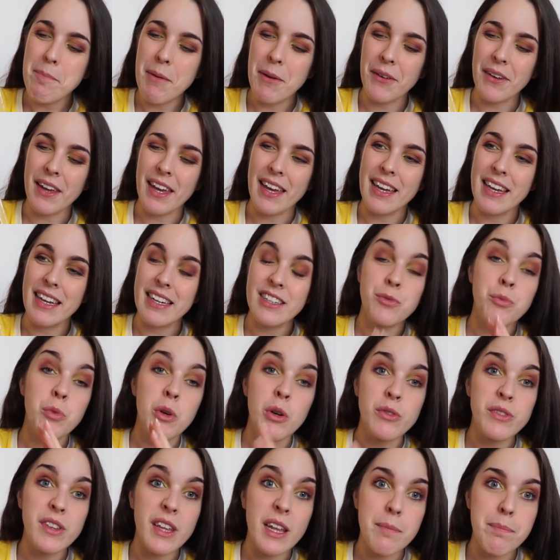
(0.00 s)
pero que es muy
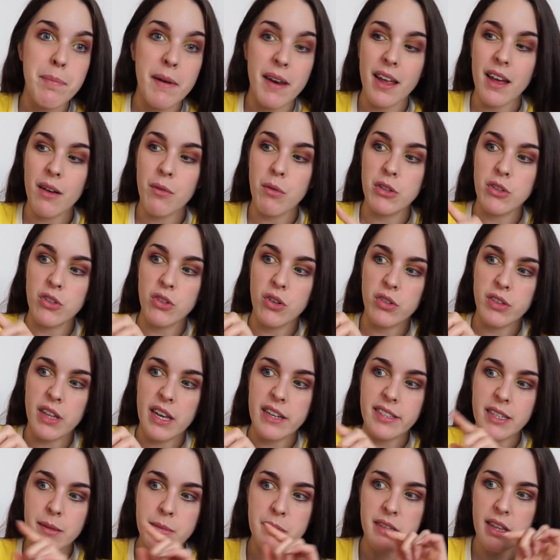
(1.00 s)
útil para cuando
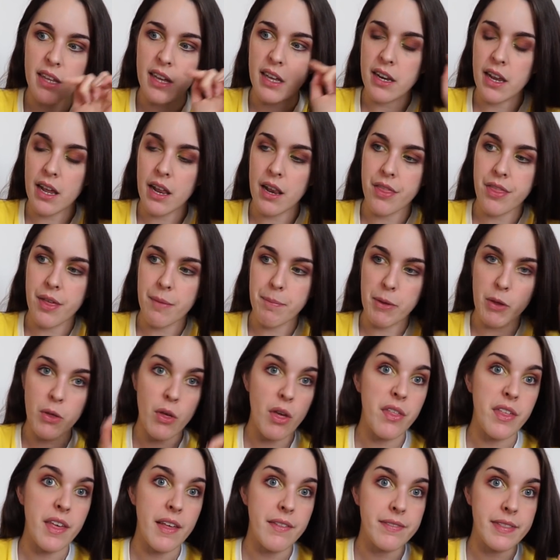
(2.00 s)
tienes que meter el cepillo
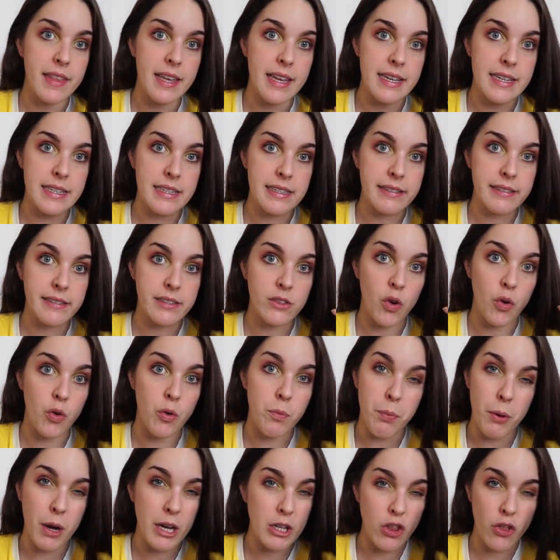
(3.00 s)
de dientes con
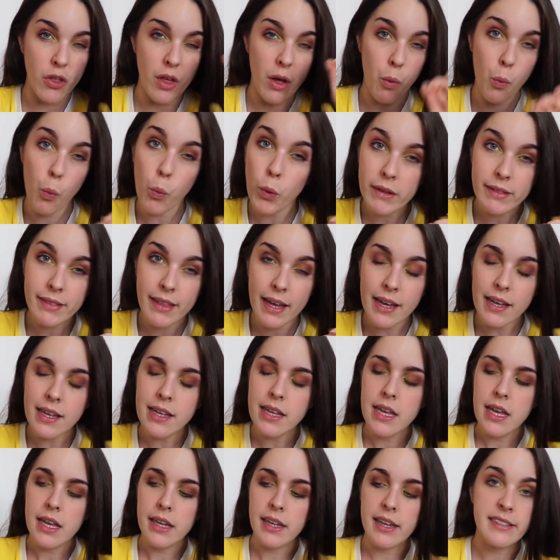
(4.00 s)
un poquito de agüita
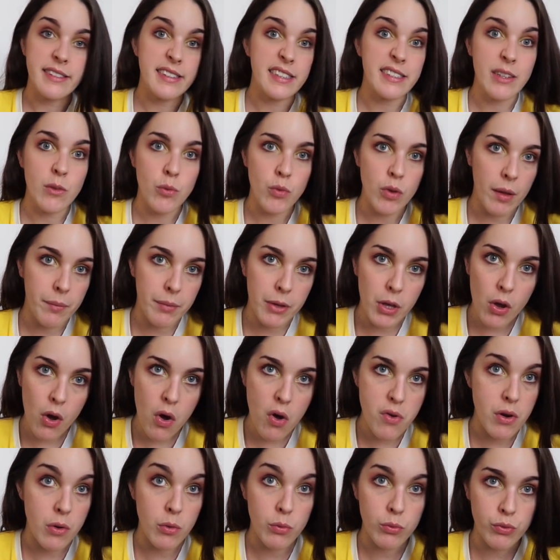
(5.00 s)
y estás en un
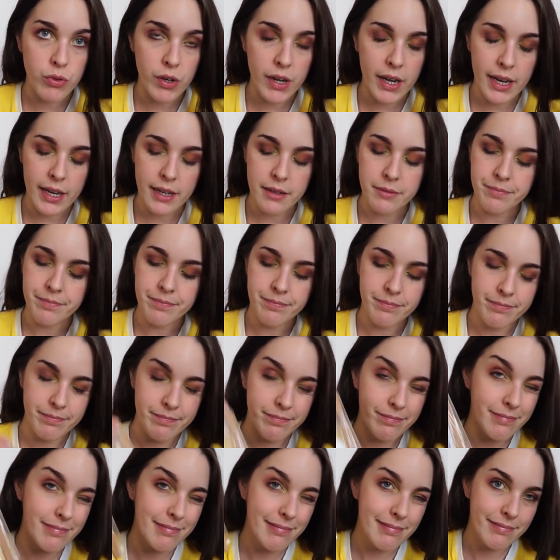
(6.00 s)
avión, en un tren.
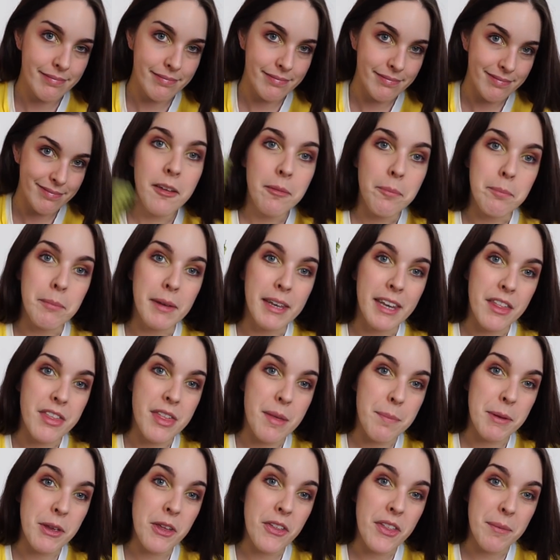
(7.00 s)
Mini
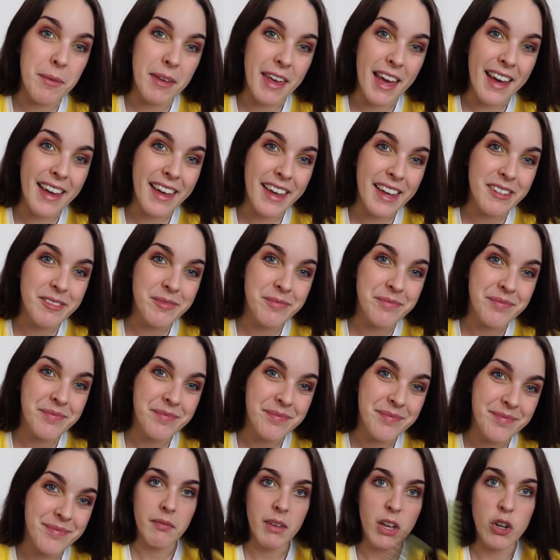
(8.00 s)
cepillo de viaje,
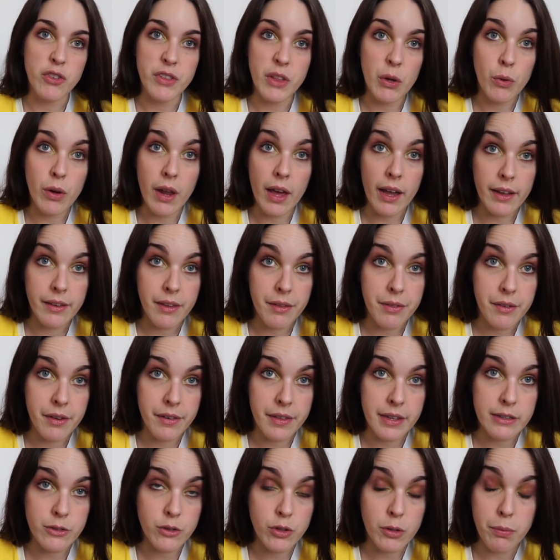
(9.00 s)
que no tengo nada que decir
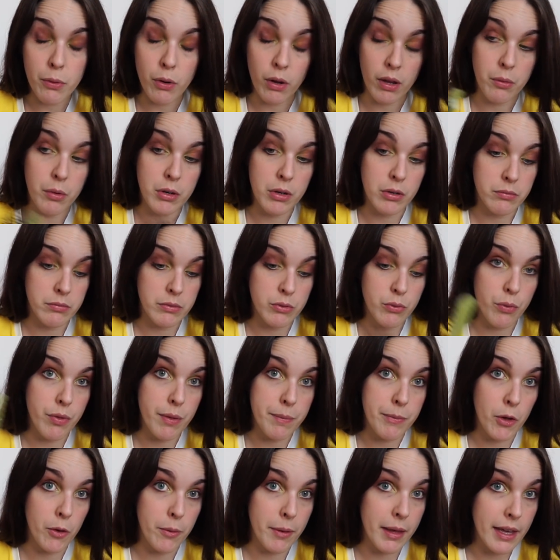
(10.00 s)
de esto porque bueno, es un
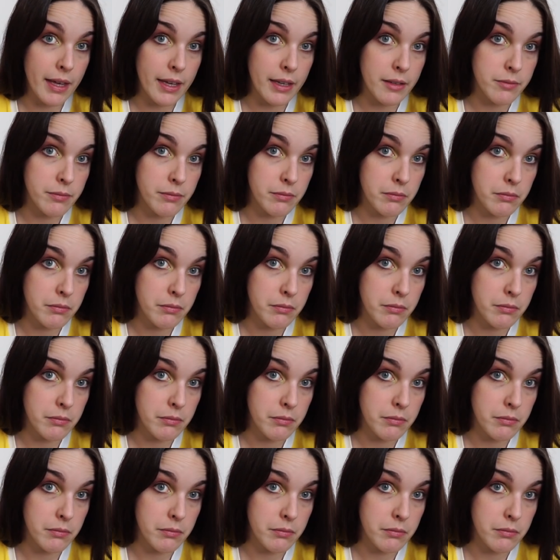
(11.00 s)
cepillo de viaje.